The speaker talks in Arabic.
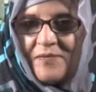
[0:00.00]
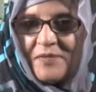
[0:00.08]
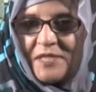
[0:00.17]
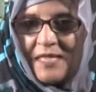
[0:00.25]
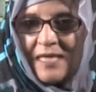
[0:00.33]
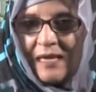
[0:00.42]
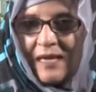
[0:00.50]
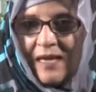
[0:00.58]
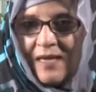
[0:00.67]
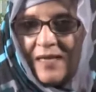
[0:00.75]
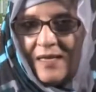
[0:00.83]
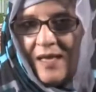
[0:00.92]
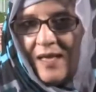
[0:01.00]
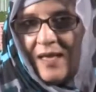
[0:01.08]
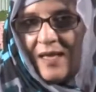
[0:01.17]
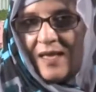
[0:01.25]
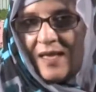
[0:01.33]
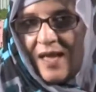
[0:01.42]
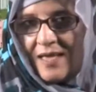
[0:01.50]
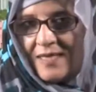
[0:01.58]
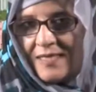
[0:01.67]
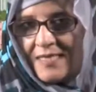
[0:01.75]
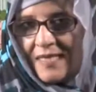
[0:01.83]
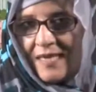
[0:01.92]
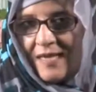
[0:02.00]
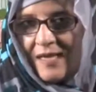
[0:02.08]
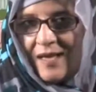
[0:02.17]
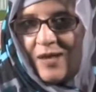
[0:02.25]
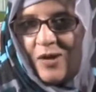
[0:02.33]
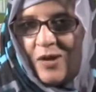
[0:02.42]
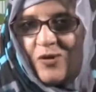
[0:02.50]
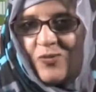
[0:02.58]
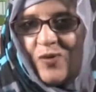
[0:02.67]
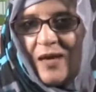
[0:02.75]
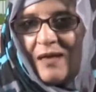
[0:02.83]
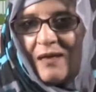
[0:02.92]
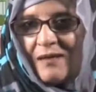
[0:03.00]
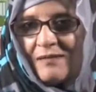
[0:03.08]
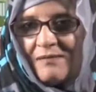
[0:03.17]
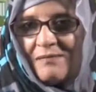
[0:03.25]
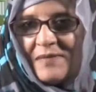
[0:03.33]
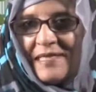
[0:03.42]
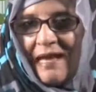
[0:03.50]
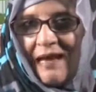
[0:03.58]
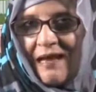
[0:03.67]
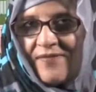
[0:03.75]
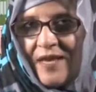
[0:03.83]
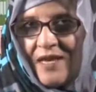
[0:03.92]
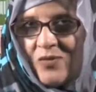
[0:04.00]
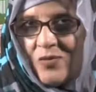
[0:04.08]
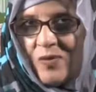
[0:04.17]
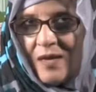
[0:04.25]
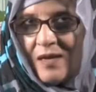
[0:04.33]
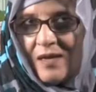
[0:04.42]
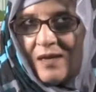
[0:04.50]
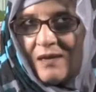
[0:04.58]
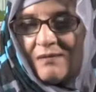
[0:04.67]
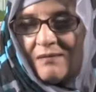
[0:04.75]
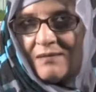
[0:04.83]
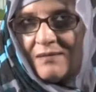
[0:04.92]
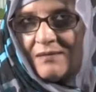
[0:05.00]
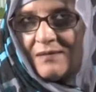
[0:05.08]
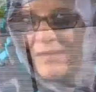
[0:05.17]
بالشارقة هذه السنة ومدى حرفين هو آه،